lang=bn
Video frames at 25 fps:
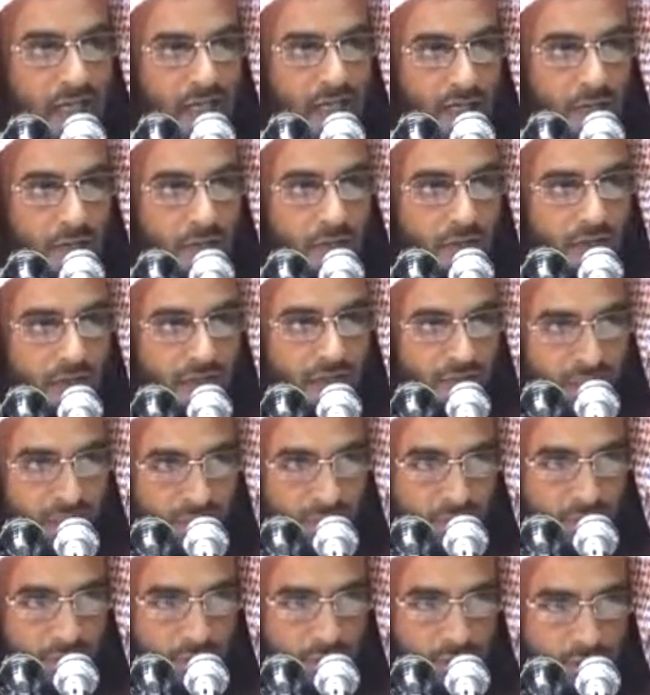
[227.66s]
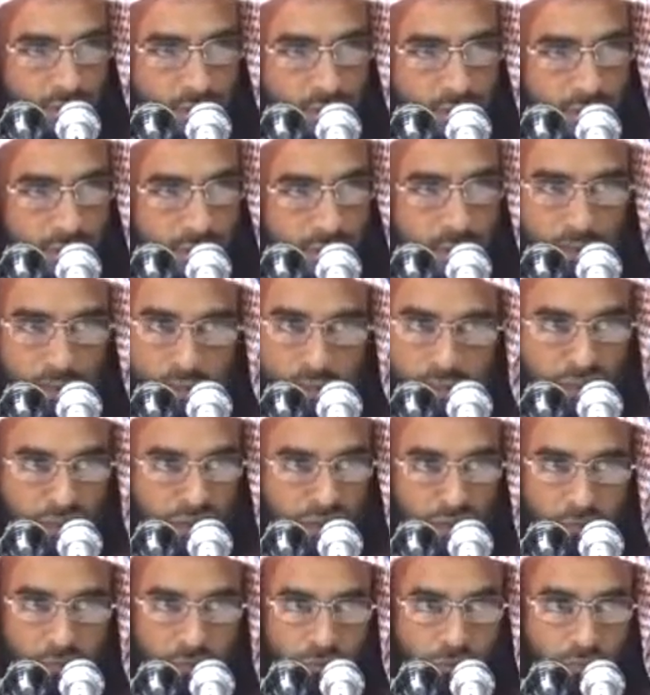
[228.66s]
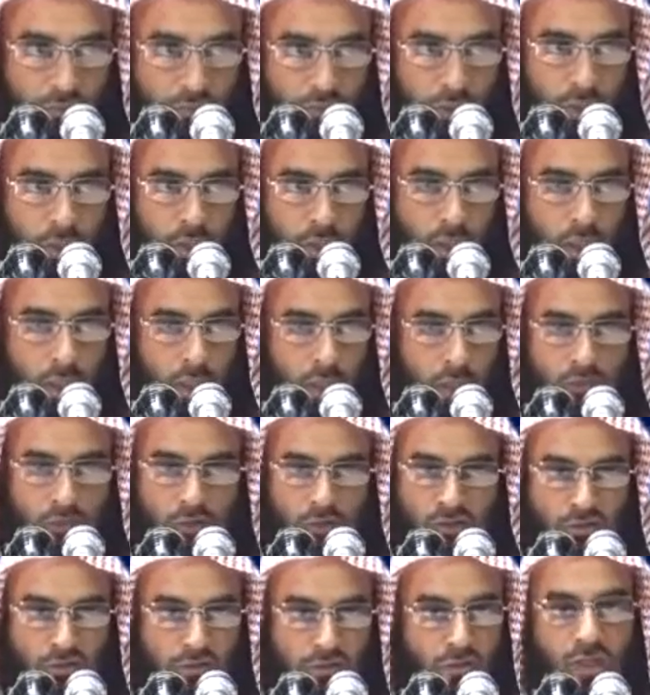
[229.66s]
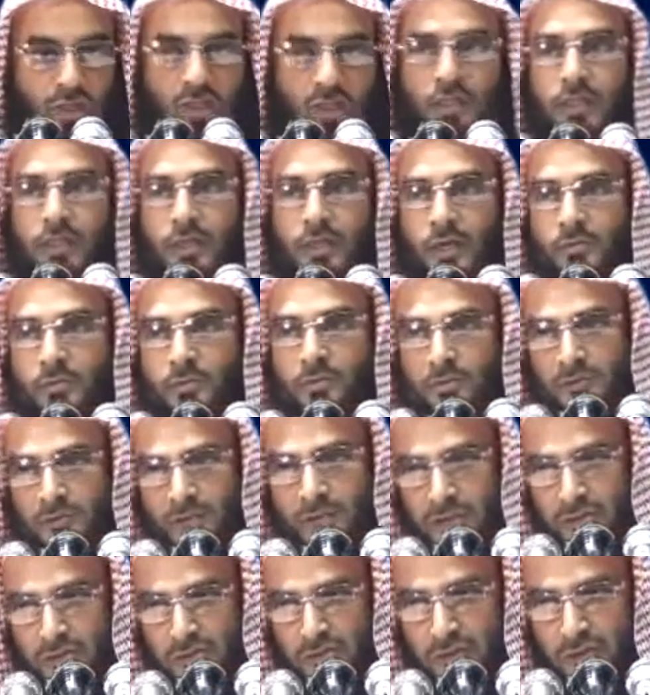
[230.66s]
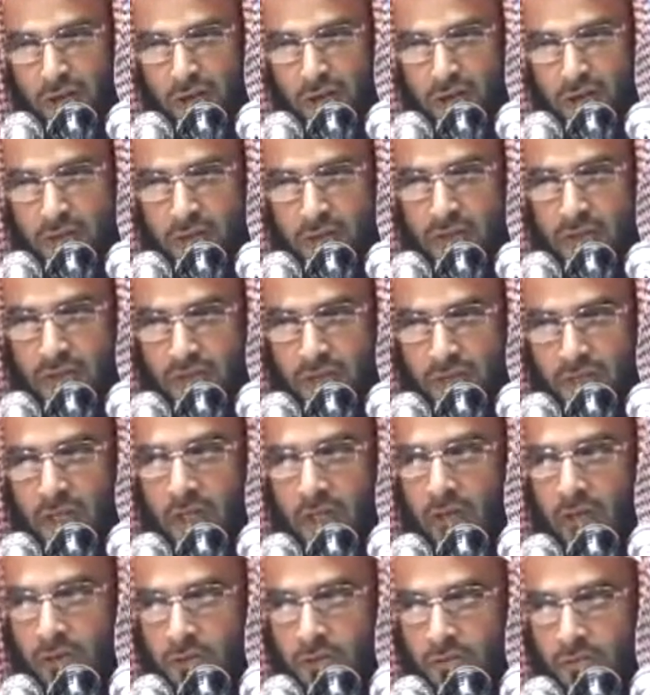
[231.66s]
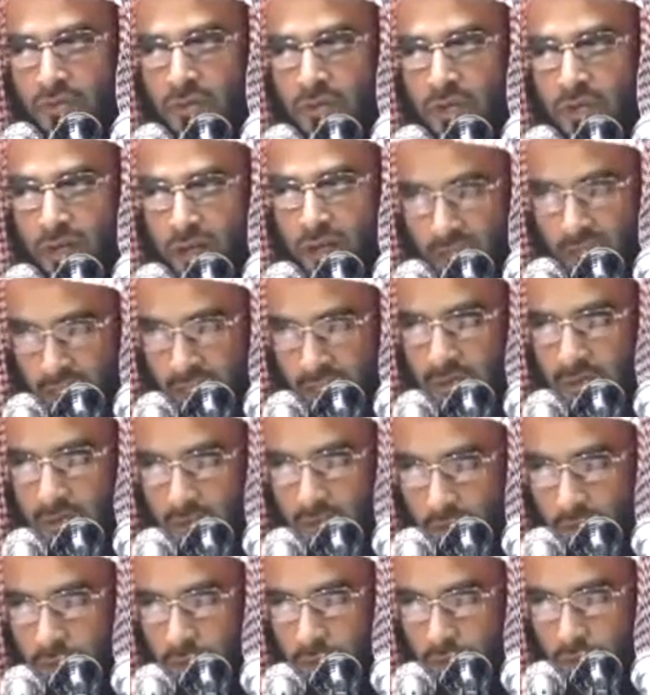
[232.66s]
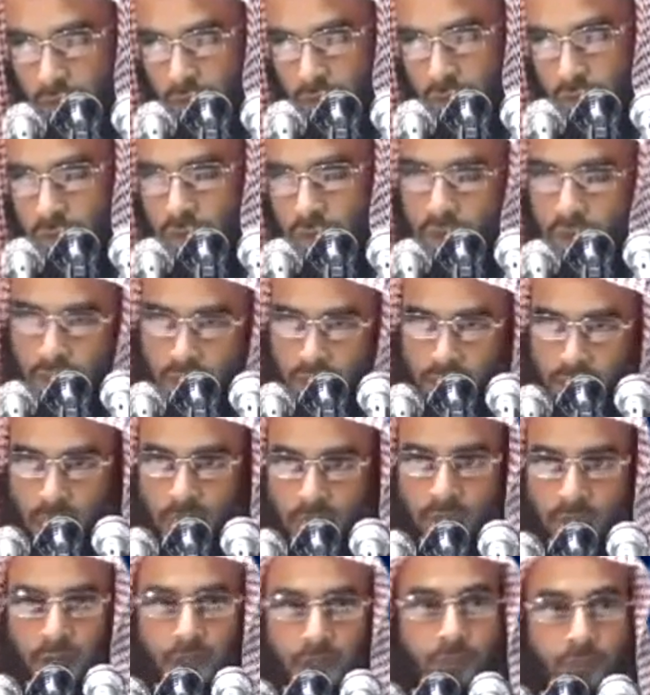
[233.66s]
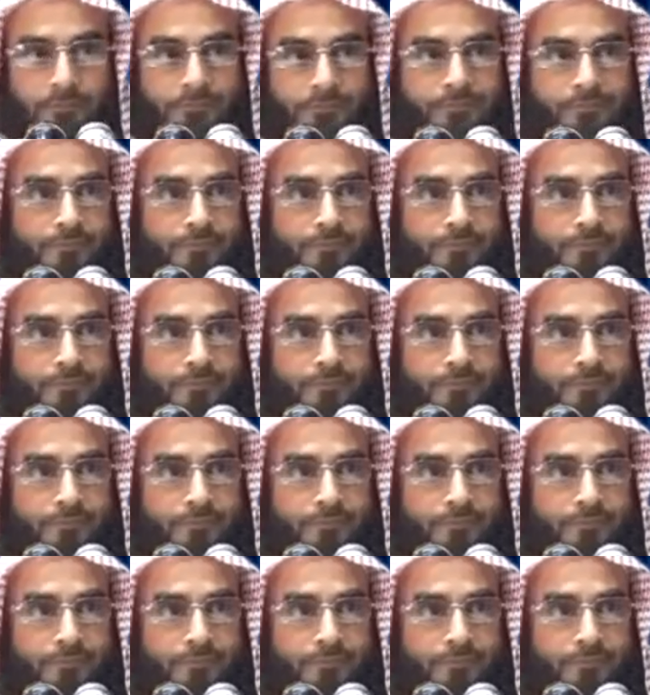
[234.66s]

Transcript: আর একজন নামাজ পড়াচ্ছে এটা কিন্তু কোনো দলিল দ্বারা প্রমাণিত নয় সেই জন্য এরকমটা নাই হওয়া উচিত যেই ব্যক্তি